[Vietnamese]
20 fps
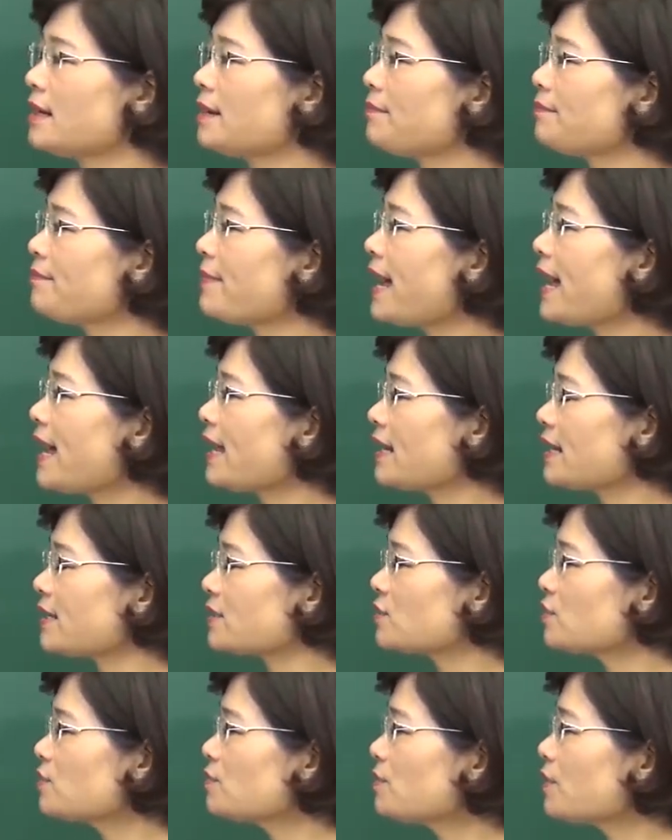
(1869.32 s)
3 là
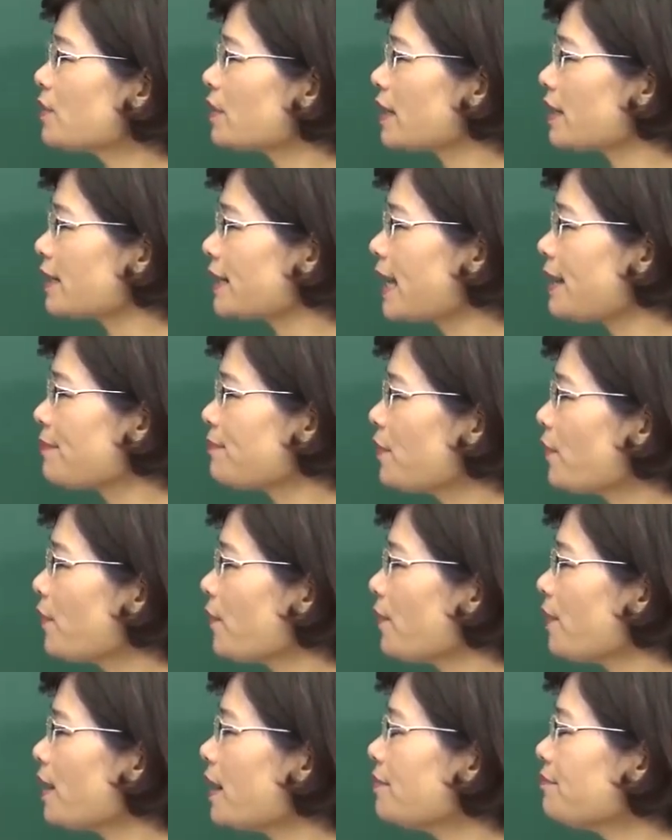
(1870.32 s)
xung đột ở Nam Bộ,
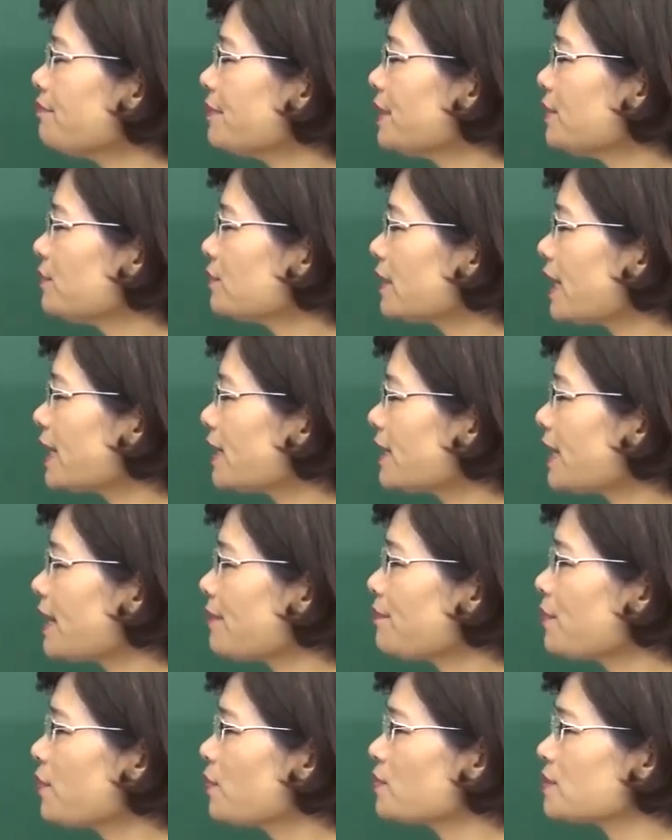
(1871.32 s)
âm mưu tách Nam
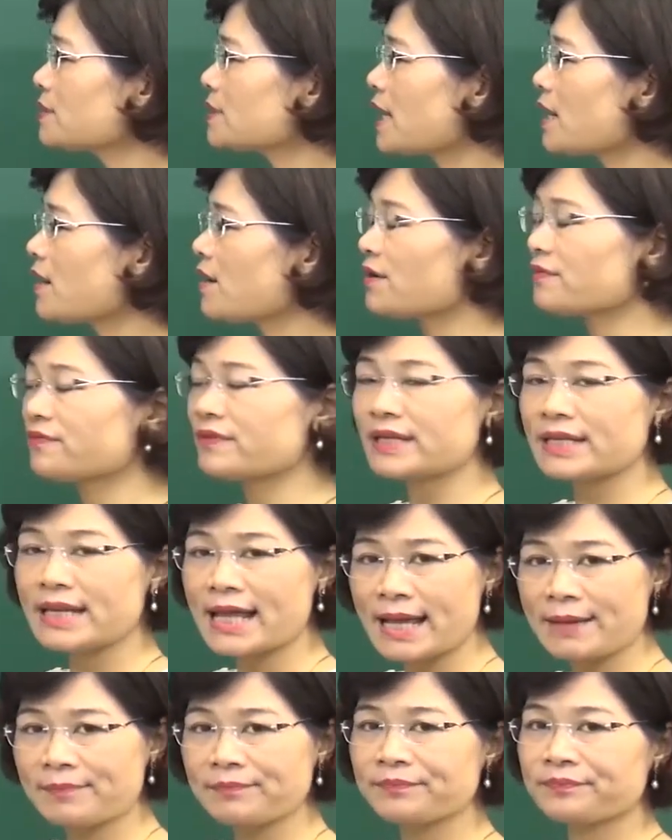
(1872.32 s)
Bộ ra khỏi Việt
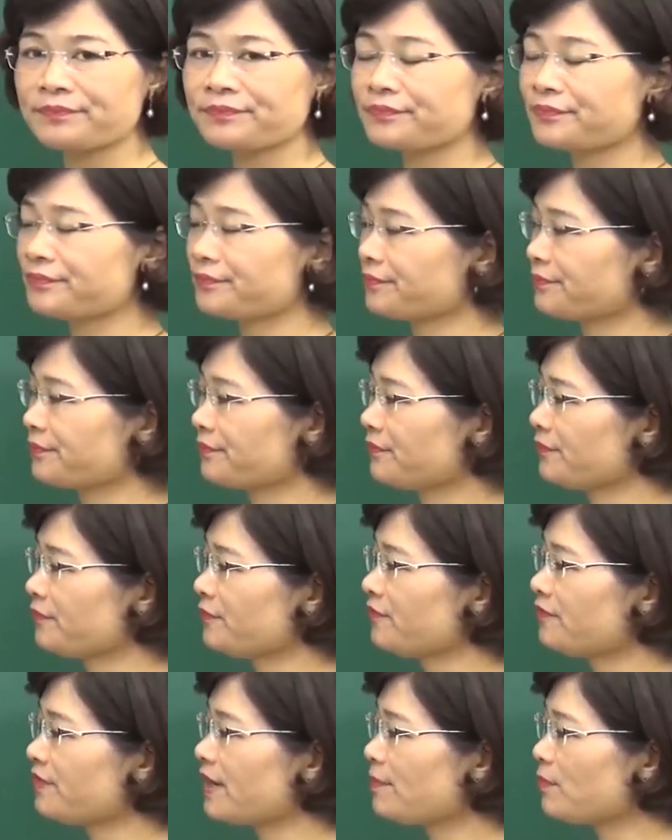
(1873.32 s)
Nam.
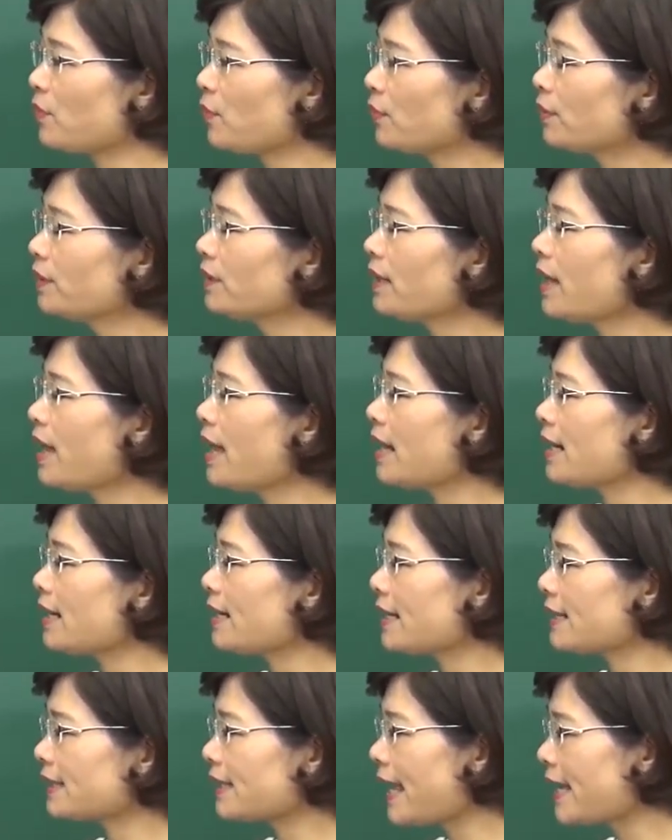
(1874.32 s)
Và 4
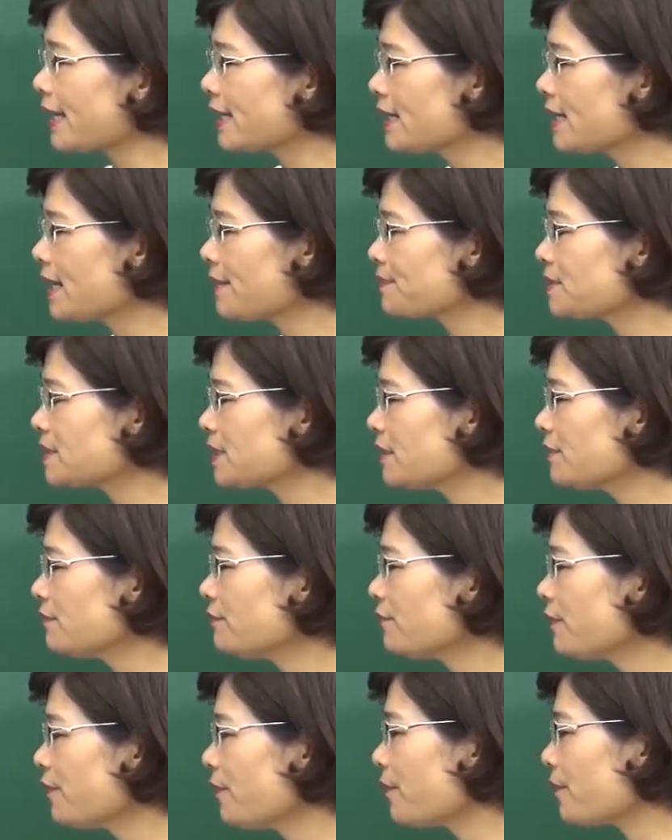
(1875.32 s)
là thành lập chính
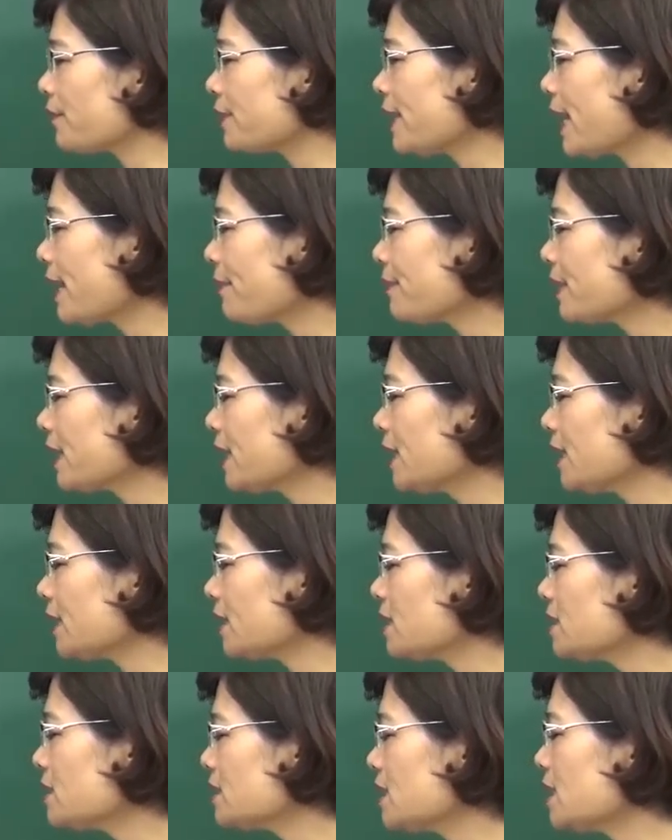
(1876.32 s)
phủ Nam Kỳ
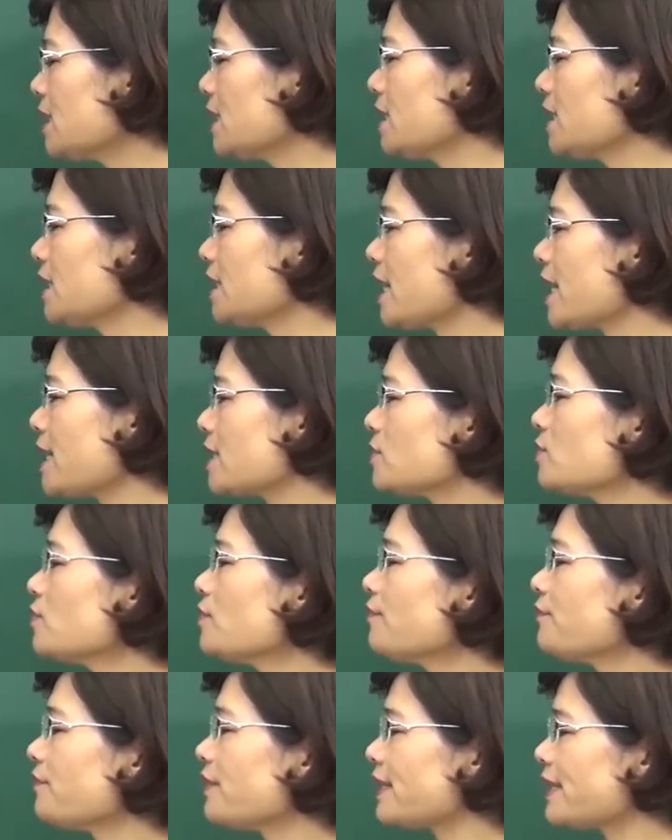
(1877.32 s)
tự trị để giúp
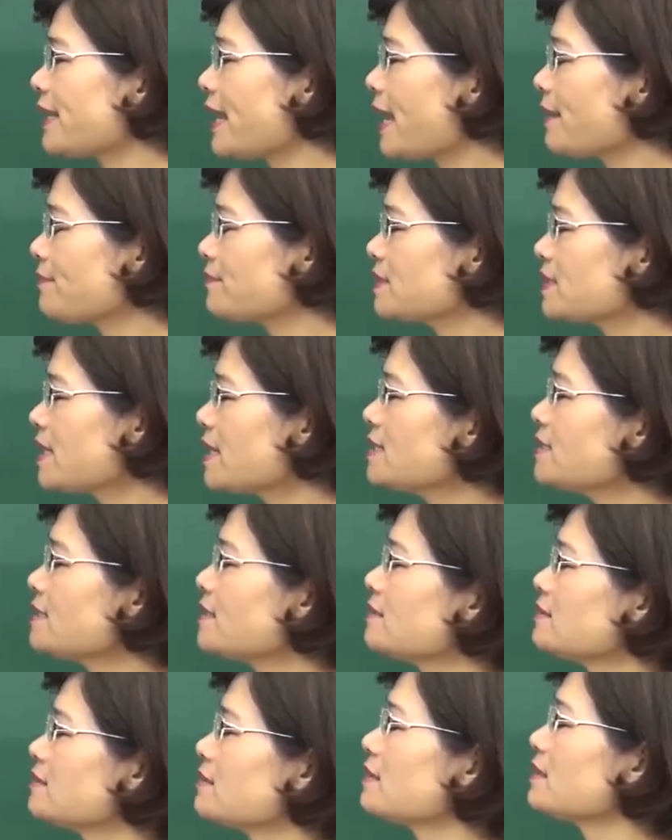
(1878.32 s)
Việt Nam xây dựng
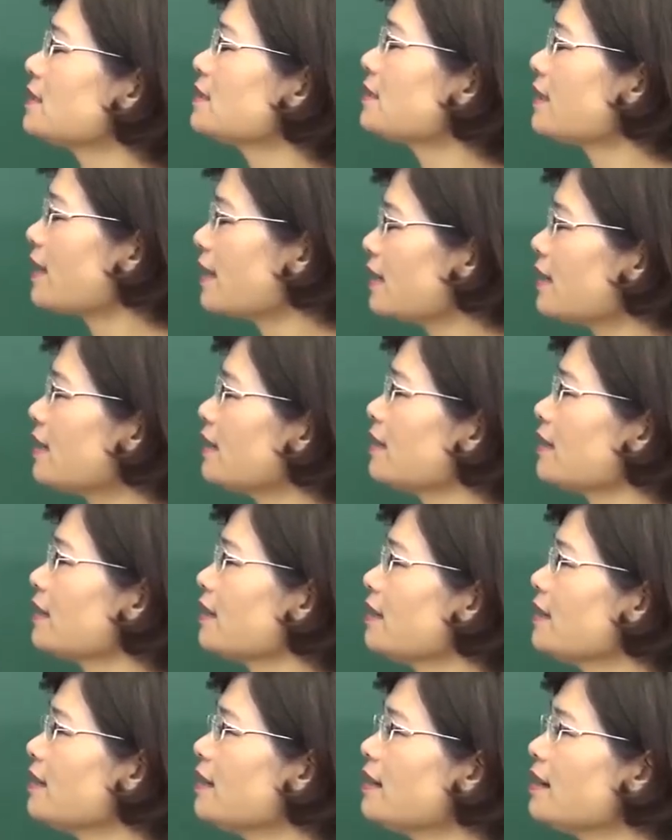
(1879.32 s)
kinh tế.
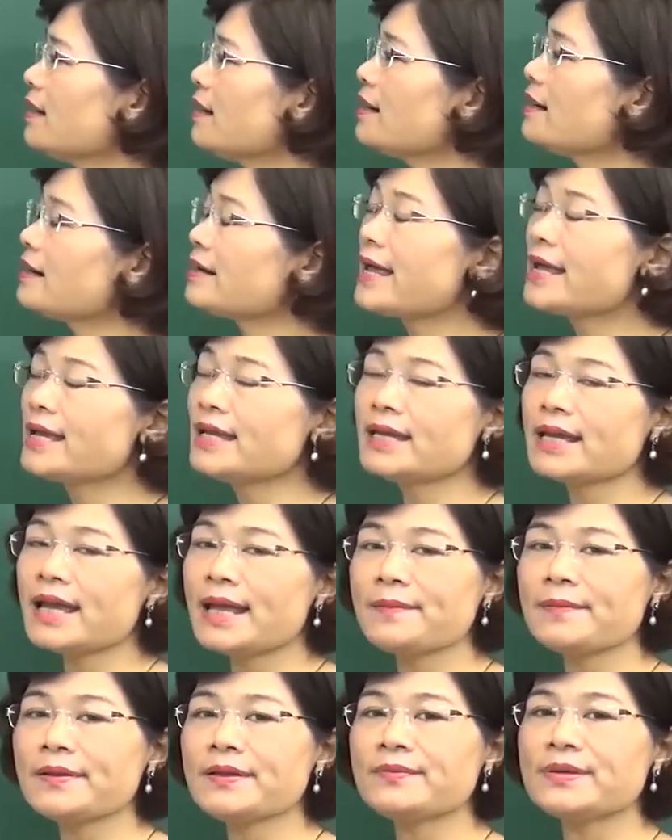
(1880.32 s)
Ở đây các em
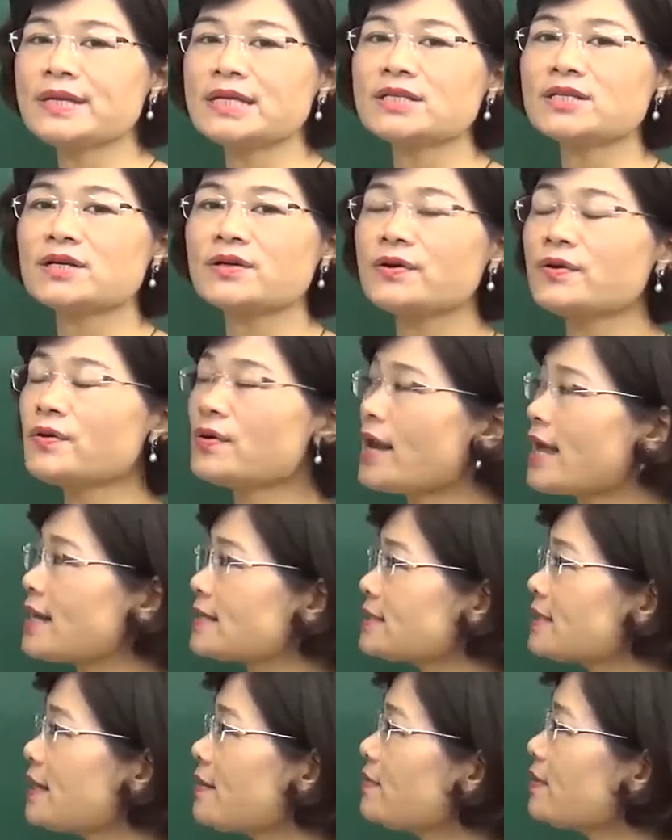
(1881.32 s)
lưu ý cho cô là
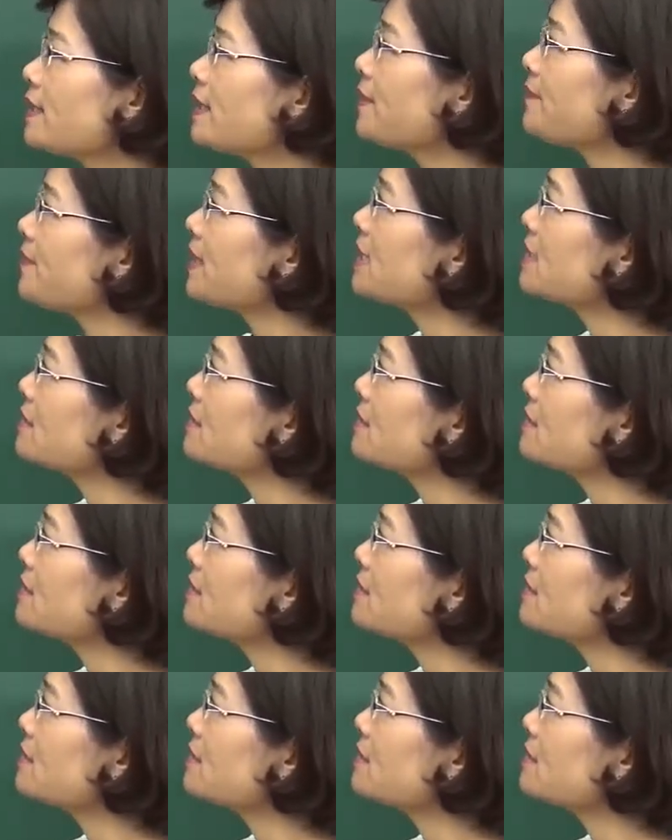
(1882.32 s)
sau cái hiệp định